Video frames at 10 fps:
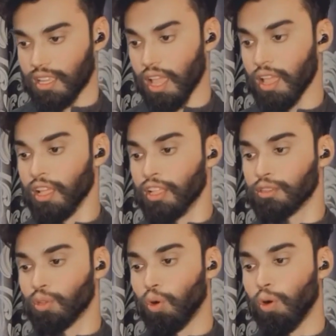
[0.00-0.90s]
ठीक है
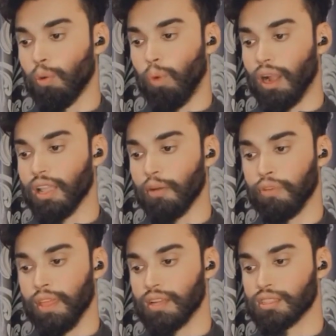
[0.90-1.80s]
तो वर्ल्ड
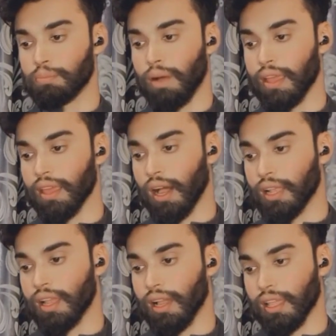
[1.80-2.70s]
अफेयर्स बाय
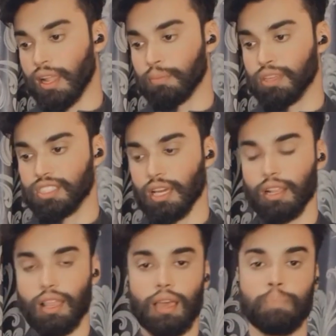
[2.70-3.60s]
अन अकेडमी
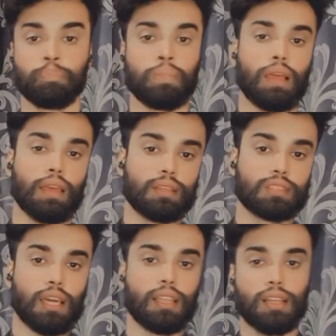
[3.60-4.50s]
चैनल है
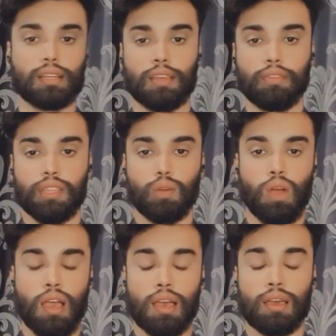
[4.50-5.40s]
इस चैनल का ये
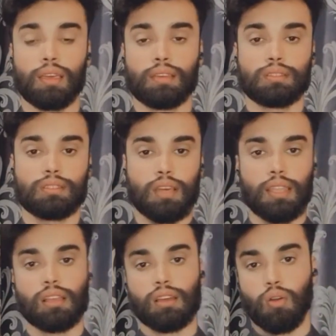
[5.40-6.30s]
वीडियो है इस
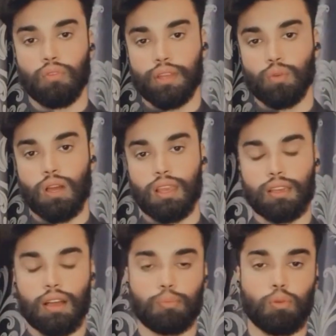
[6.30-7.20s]
चैनल का और वीडियो का
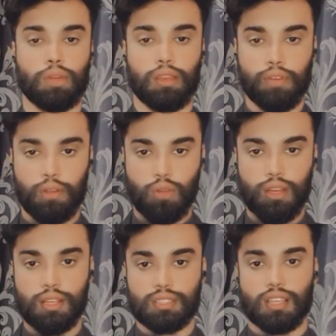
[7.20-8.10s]
लिंक आपको मेरी वीडियो
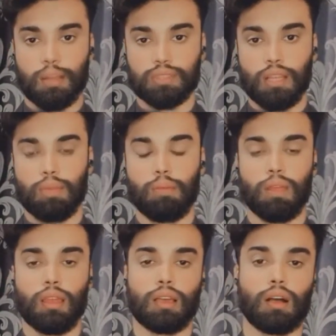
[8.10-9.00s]
की डिस्क्रिप्शन में
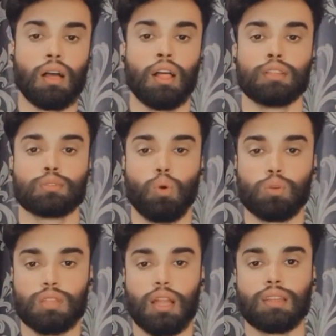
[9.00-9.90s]
मिलेगा
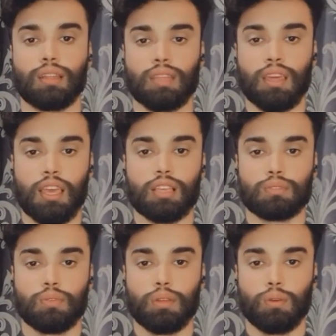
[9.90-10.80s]
तो स्टार्ट करते हैं
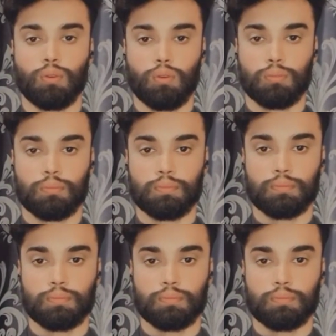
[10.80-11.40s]
इस वीडियो को